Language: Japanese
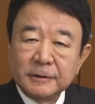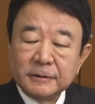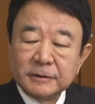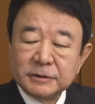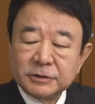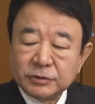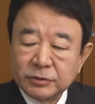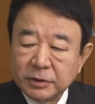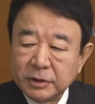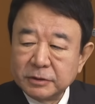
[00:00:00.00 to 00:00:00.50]

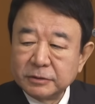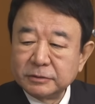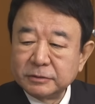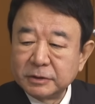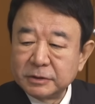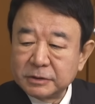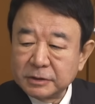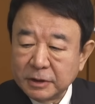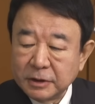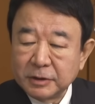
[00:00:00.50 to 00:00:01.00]
人がいるんで
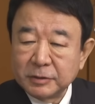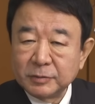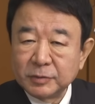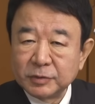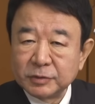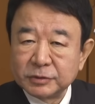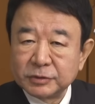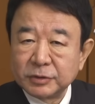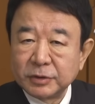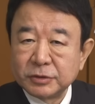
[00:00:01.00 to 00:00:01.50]
すが、うん、
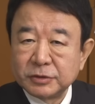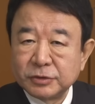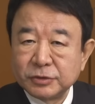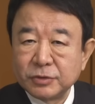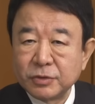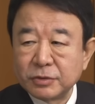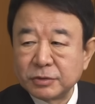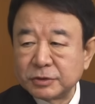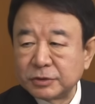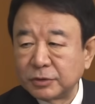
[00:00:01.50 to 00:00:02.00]
僕それは中
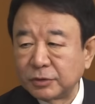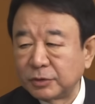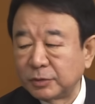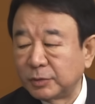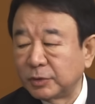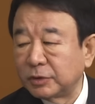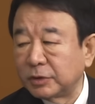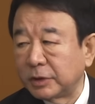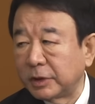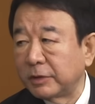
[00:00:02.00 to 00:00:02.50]
国の人と
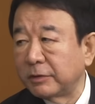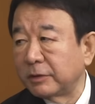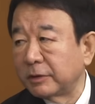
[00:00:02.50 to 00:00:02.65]
思ってないわ